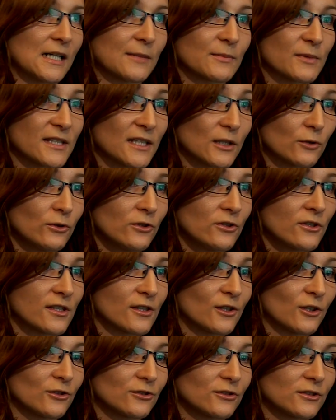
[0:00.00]

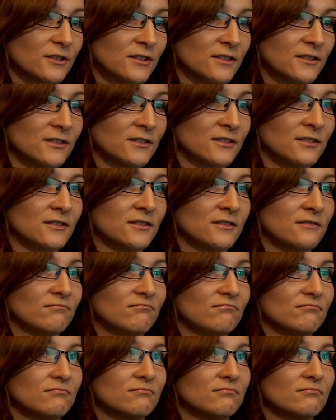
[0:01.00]
Abstrahując od
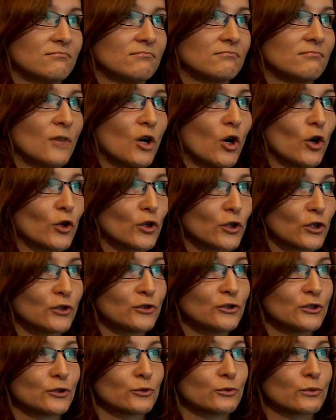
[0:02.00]
e,
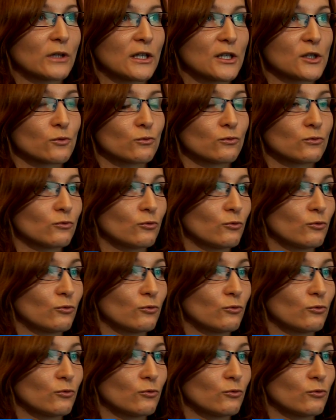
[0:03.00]
ochrony, która jest